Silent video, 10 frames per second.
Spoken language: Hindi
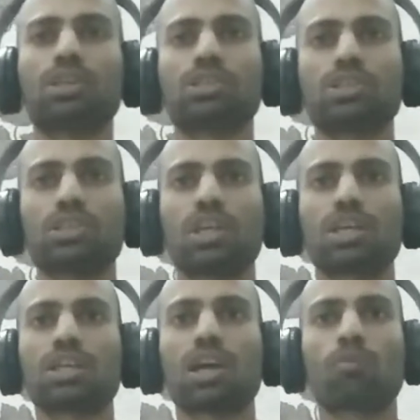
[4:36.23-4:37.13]
थर्ड चीज ये
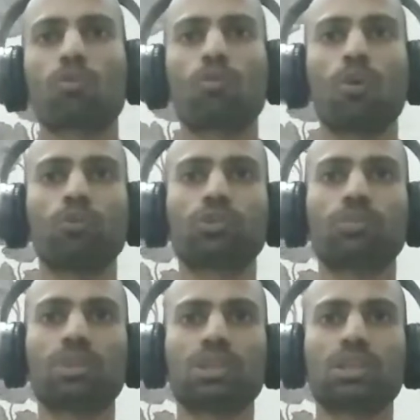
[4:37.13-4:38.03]
है कि आपको
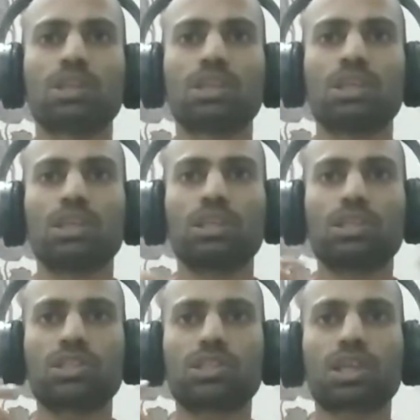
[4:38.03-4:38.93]
माउथ
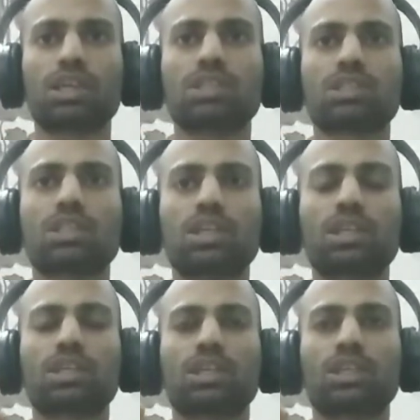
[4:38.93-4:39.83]
में स्ट्रेच
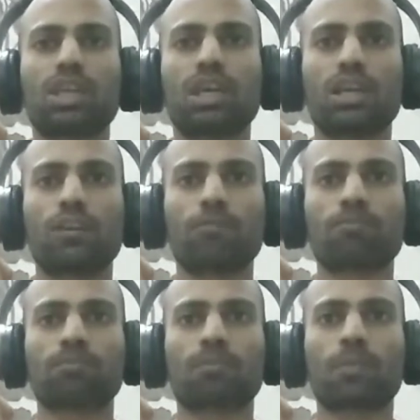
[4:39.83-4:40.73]
क्रिएट करना
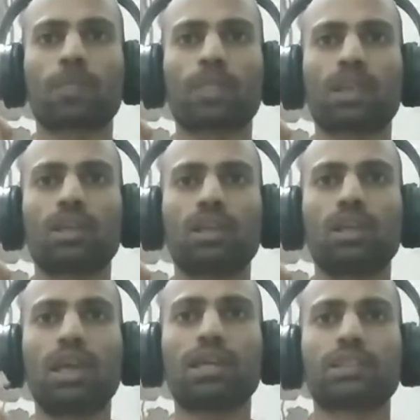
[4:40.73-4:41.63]

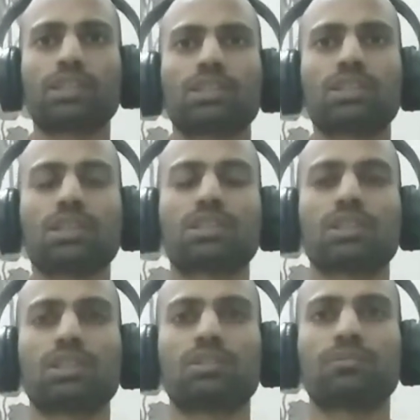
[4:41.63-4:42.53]
है लाइक दिस
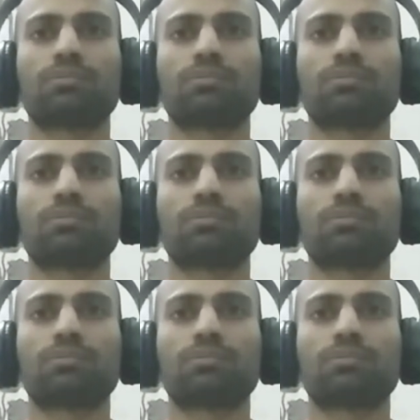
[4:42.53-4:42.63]
जैसे